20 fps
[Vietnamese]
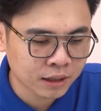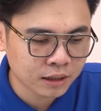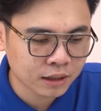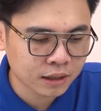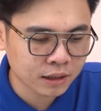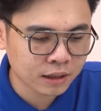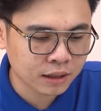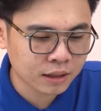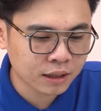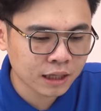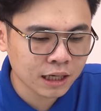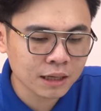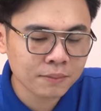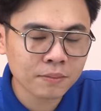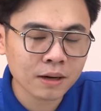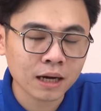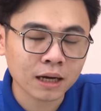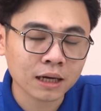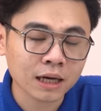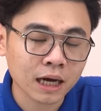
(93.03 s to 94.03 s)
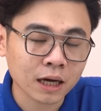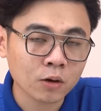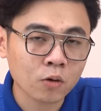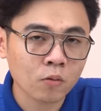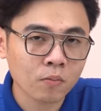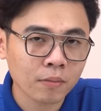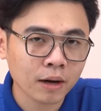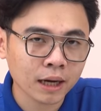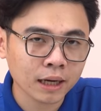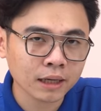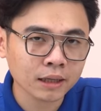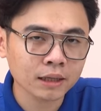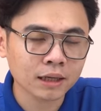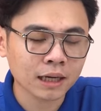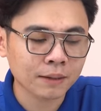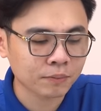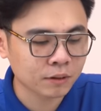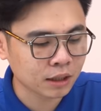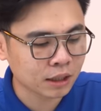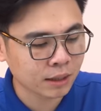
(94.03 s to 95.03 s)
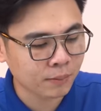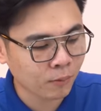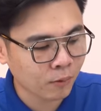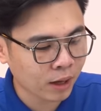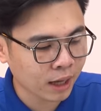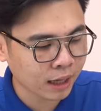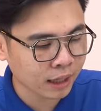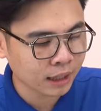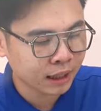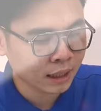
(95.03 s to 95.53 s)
Thì khi mà cái khung máy được làm từ kim loại,